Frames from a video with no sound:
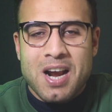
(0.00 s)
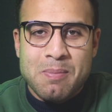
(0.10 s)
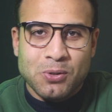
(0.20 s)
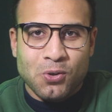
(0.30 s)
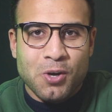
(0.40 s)

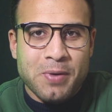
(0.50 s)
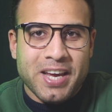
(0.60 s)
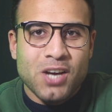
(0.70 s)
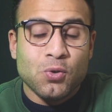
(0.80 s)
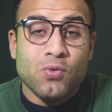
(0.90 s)
ورحمة الله
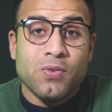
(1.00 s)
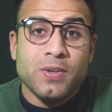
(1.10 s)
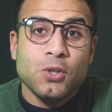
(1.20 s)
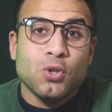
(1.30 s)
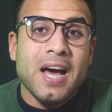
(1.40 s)
وبركاته في
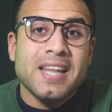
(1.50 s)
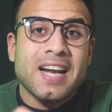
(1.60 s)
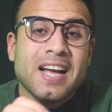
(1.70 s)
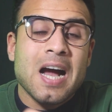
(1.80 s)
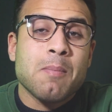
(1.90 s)
الفيديو ده
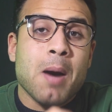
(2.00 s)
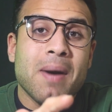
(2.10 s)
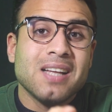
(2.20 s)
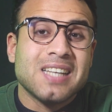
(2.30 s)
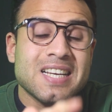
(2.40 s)
هنرجع مع
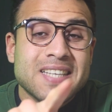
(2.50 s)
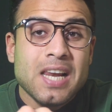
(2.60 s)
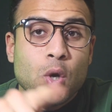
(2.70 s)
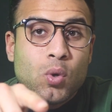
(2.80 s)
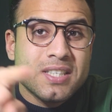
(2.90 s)
بعض
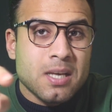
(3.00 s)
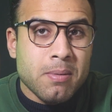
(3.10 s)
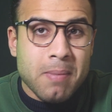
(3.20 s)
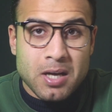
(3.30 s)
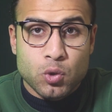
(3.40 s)
رسائل الواتساب
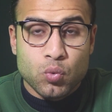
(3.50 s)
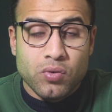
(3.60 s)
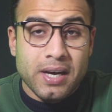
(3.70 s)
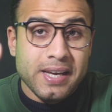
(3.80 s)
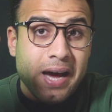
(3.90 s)

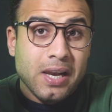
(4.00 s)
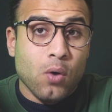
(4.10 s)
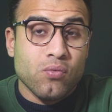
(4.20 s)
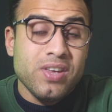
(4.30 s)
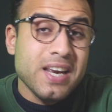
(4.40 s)
المحذوفة يعني
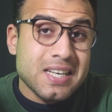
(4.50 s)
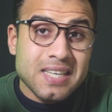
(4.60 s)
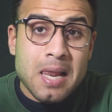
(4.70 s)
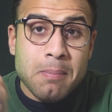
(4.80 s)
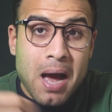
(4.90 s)
لو في
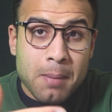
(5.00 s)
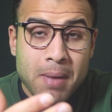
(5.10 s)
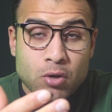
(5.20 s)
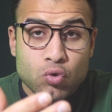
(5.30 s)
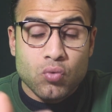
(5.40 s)
رسائل معاك
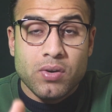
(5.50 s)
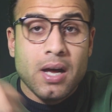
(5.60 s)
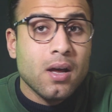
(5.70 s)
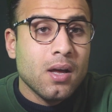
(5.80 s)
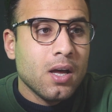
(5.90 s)

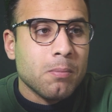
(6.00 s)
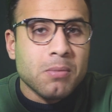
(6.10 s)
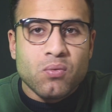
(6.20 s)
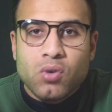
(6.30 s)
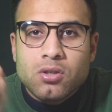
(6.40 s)
محذوفة
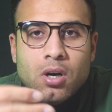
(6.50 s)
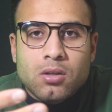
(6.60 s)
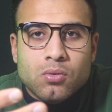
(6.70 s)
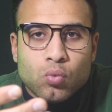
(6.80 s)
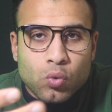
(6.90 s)
من
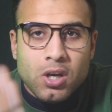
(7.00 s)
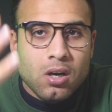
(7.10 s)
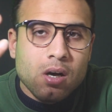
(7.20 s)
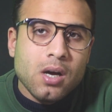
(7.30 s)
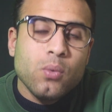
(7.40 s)
فترة
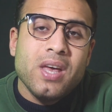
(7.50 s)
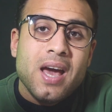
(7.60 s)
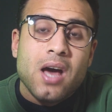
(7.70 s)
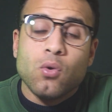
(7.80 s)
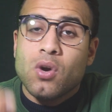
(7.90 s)
طويلة قوي
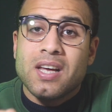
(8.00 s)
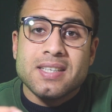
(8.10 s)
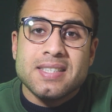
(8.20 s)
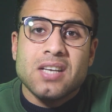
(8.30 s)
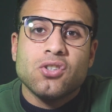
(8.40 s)
هنقول لك
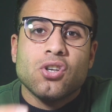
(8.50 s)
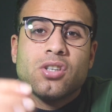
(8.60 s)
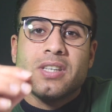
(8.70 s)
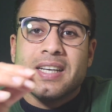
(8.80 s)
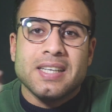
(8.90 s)
ازاي تقدر
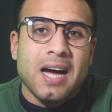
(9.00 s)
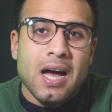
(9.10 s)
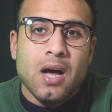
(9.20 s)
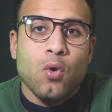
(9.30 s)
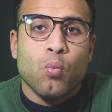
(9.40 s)

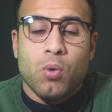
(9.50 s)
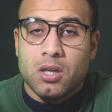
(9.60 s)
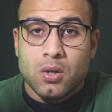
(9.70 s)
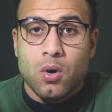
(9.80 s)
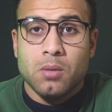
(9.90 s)
ترجعها
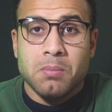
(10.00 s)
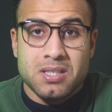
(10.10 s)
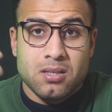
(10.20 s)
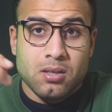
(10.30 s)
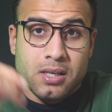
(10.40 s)
وبخطوات
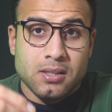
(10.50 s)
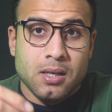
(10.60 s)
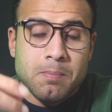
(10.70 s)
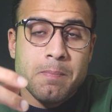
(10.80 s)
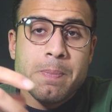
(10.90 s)
بسيطة جدا